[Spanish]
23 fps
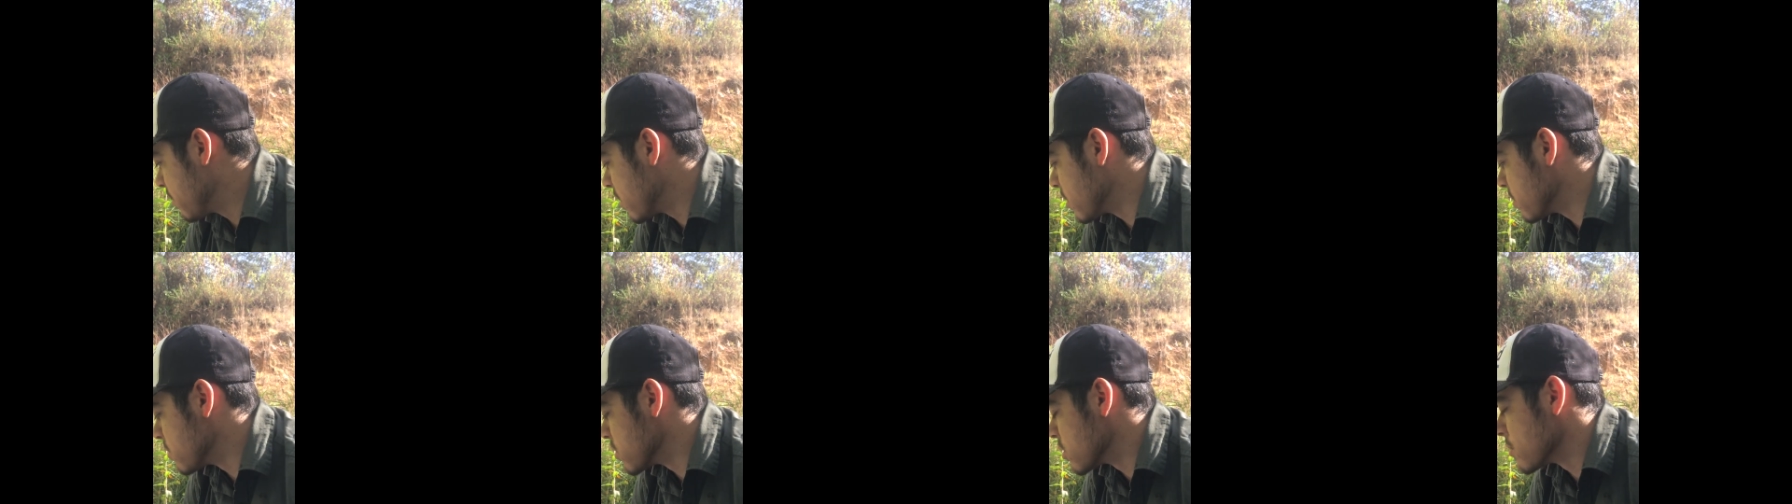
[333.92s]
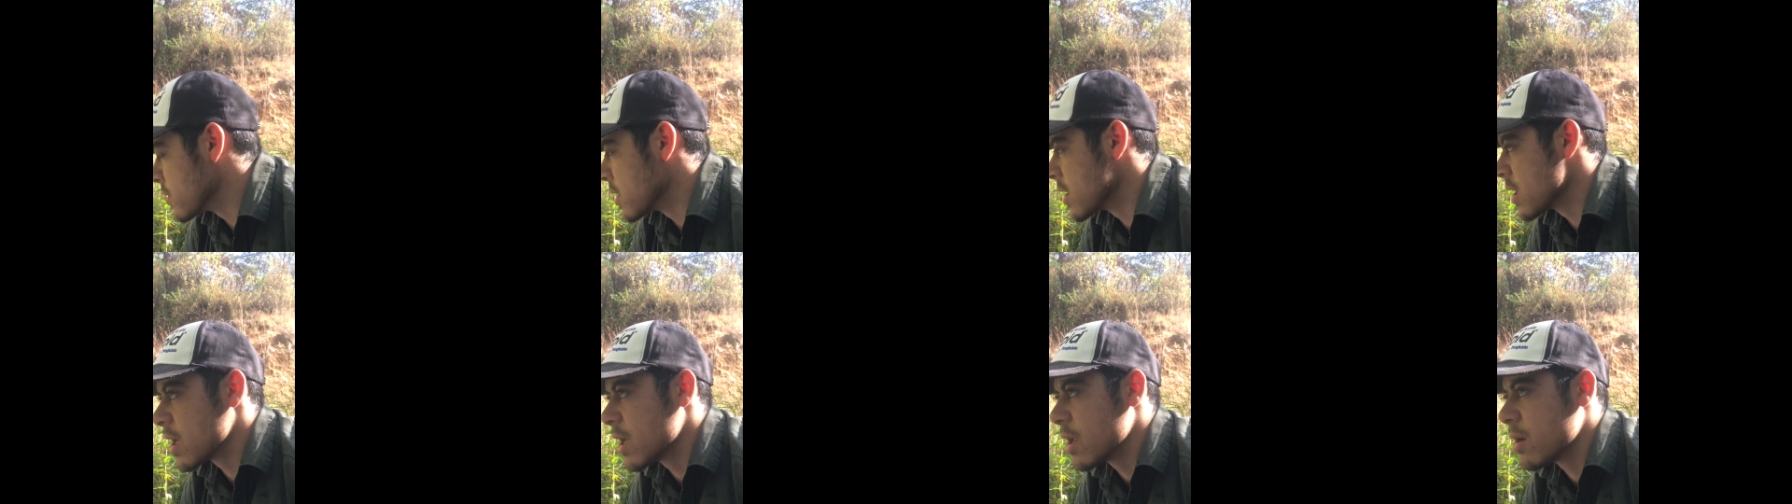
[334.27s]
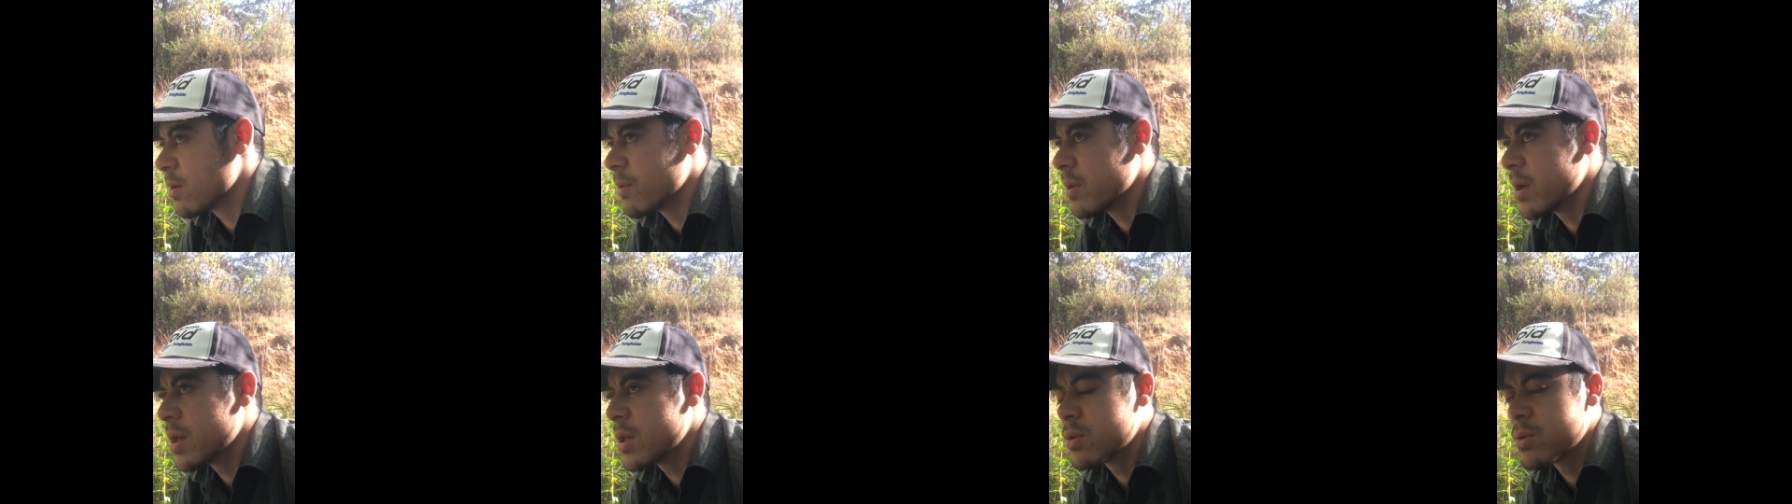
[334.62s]
podemos ver que
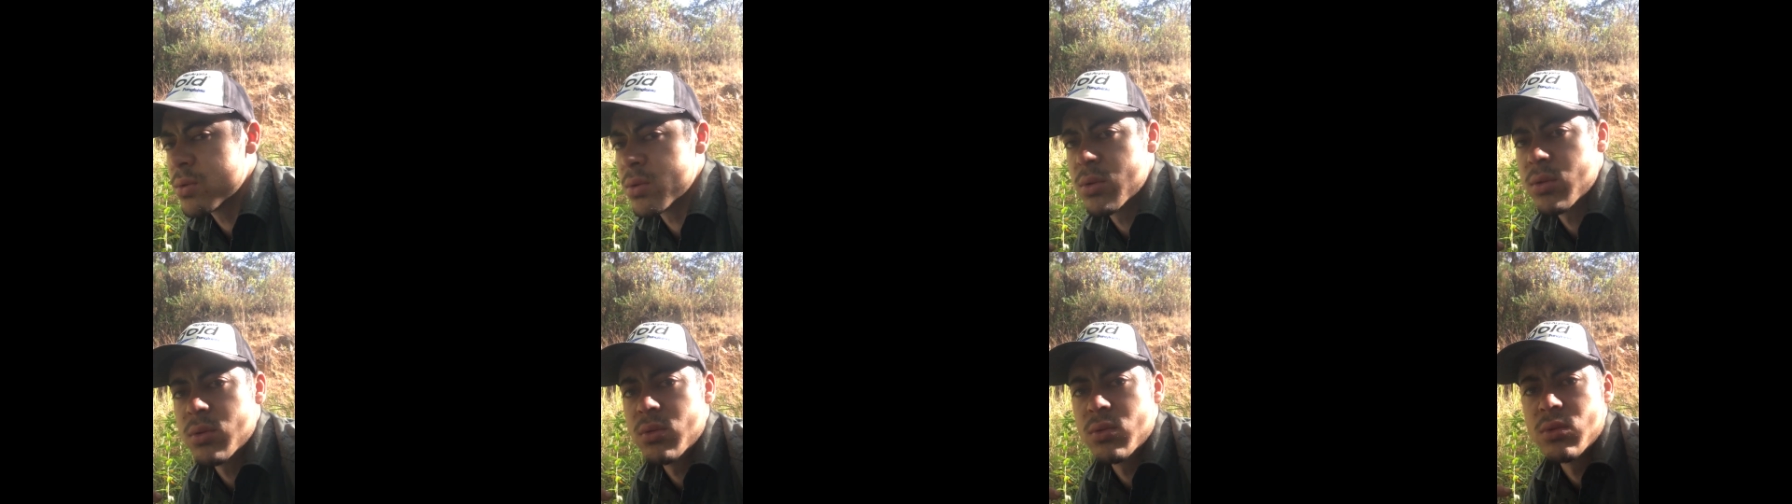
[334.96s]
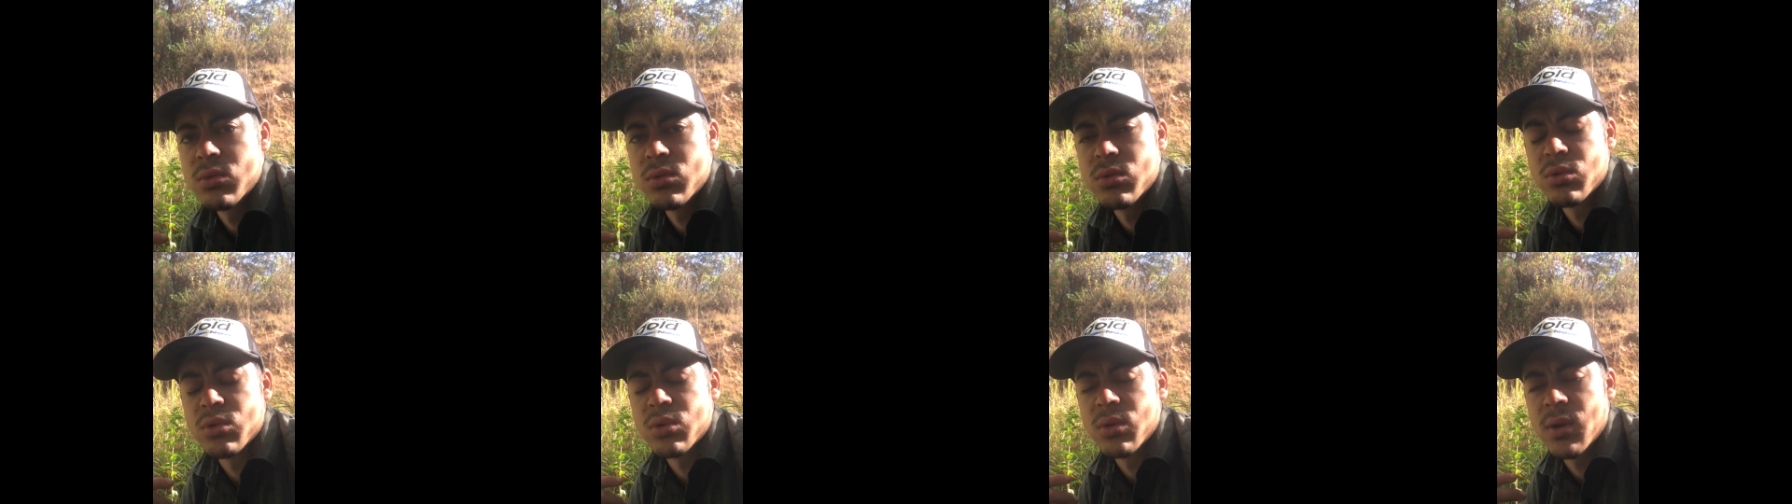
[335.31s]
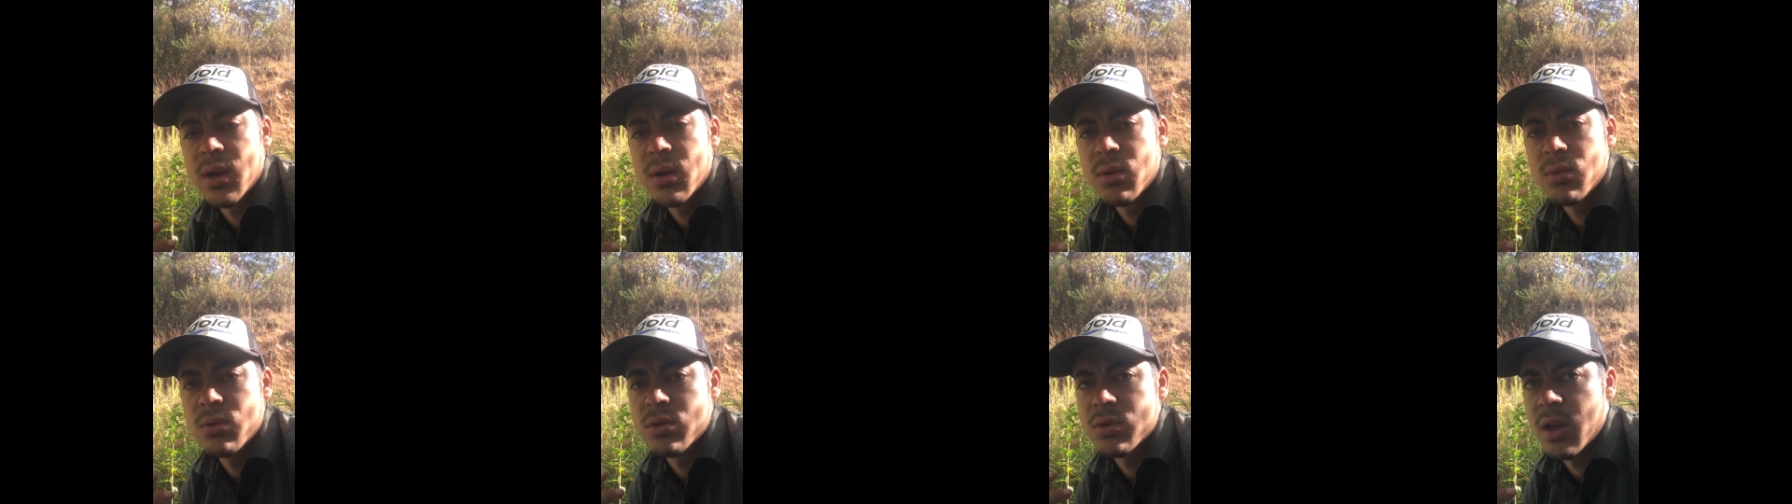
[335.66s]
no es un,
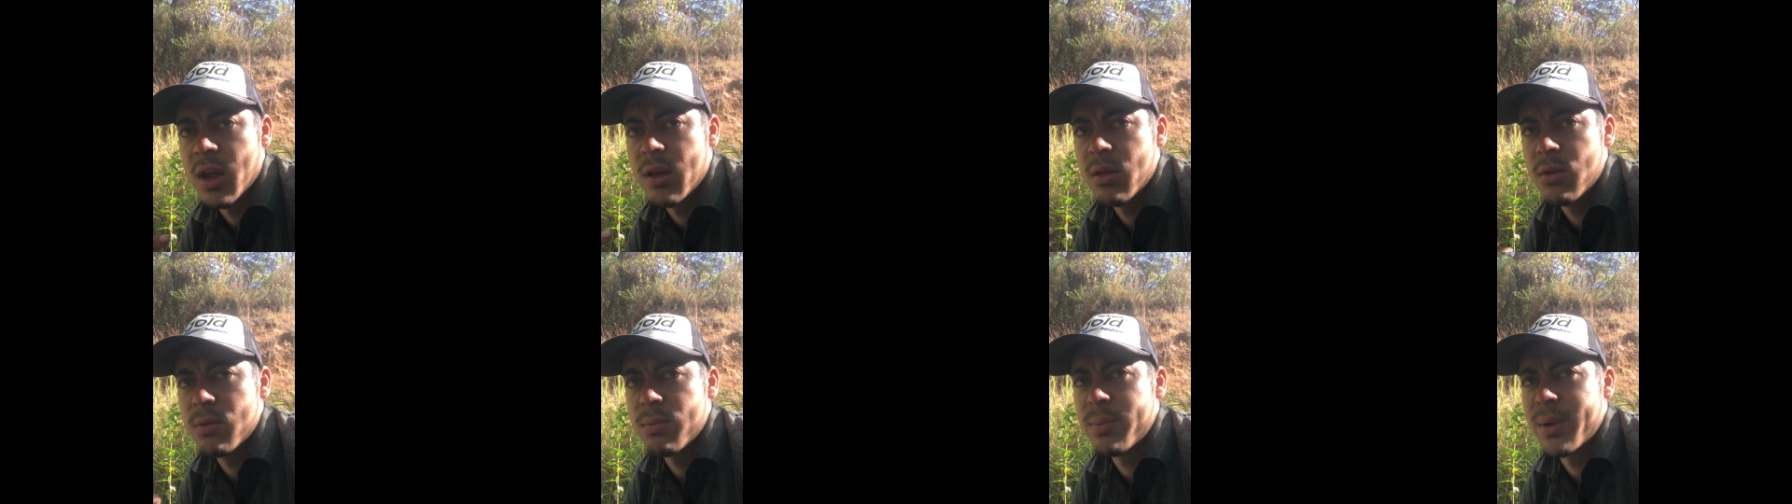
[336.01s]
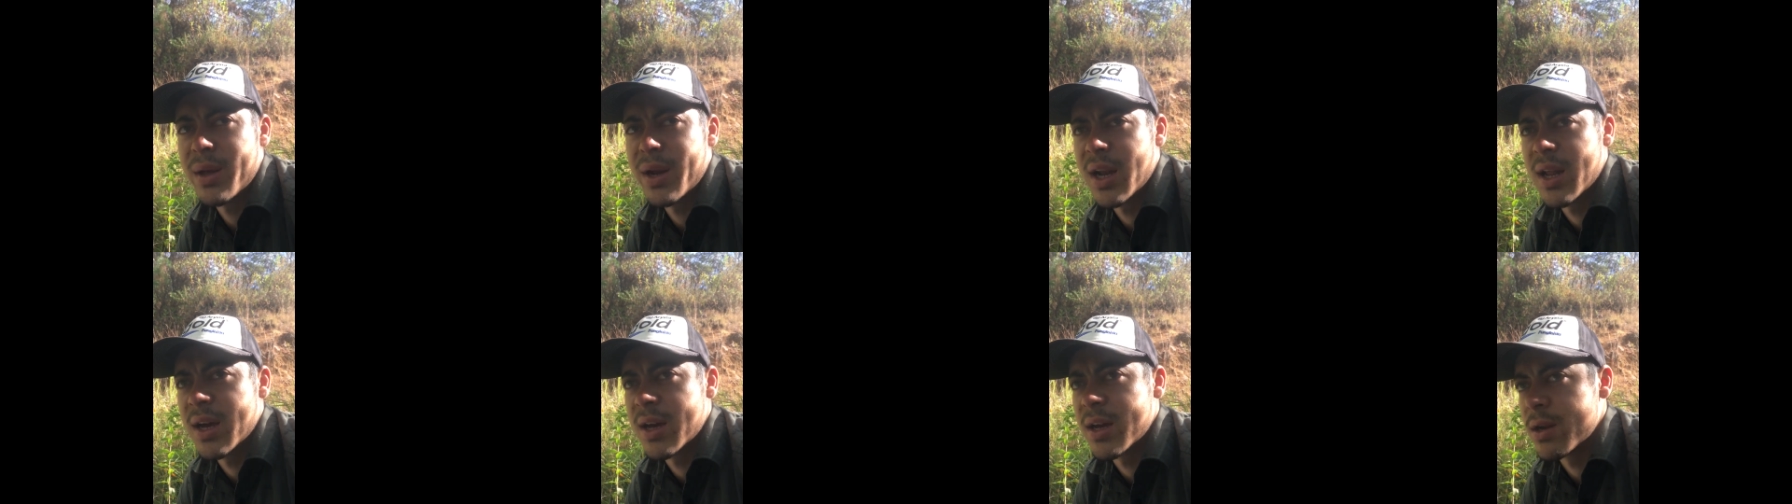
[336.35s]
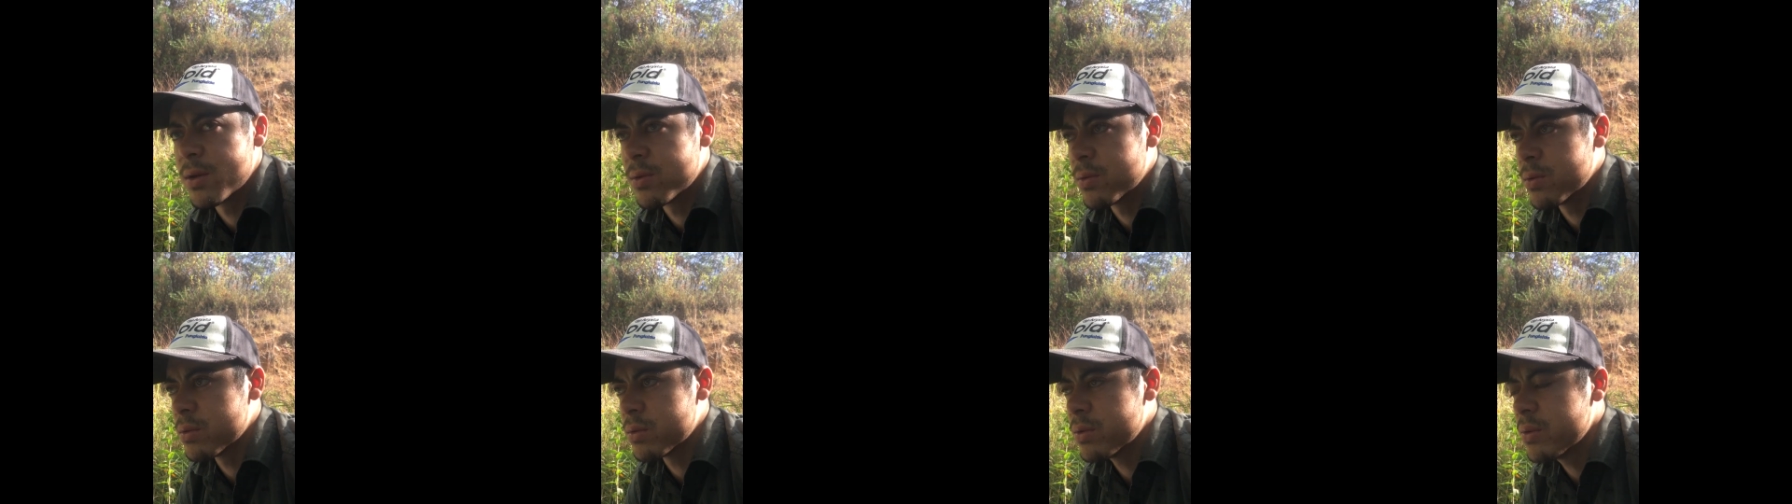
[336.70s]
suelo usado para la
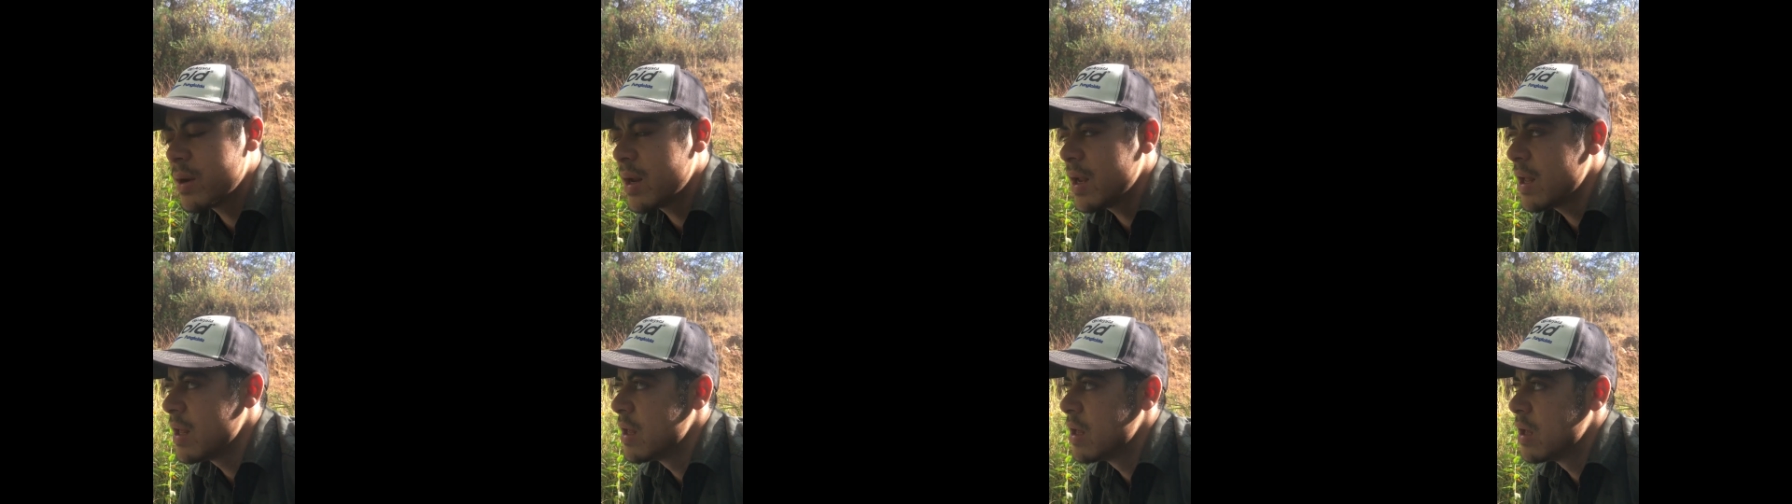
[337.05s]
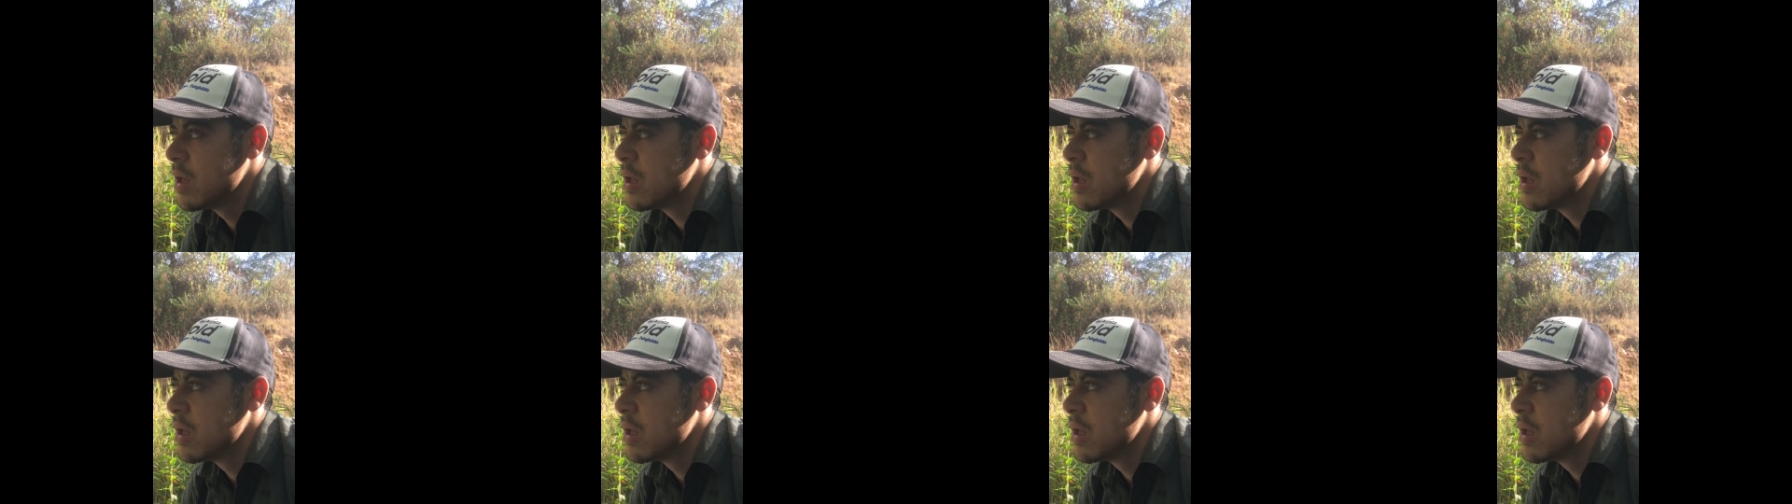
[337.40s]
agricultura.